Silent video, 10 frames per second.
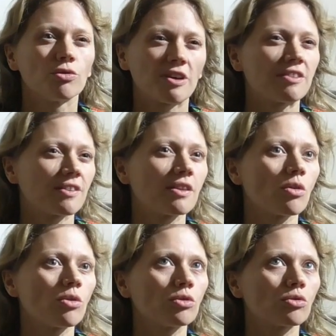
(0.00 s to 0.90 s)

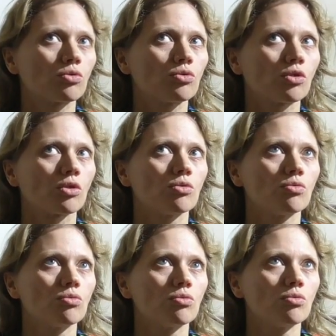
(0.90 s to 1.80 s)
fascinant, tout en
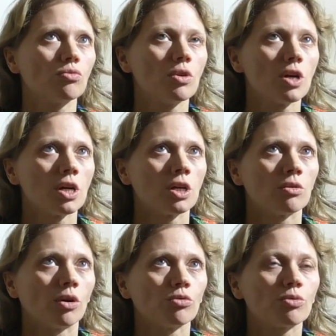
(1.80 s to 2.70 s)
nous,
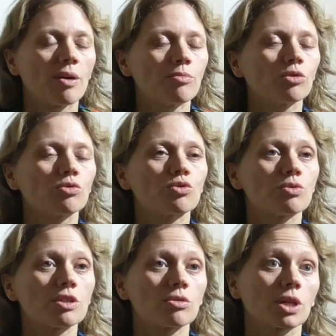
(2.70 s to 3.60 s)
en nous amenant tout de
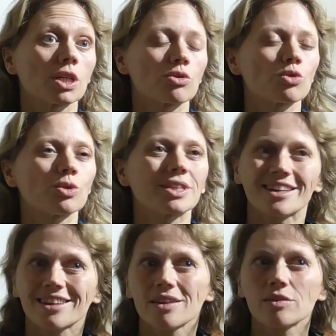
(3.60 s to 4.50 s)
suite sur quelque chose de
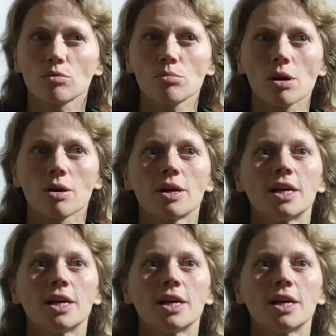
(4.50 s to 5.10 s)
très très sombre.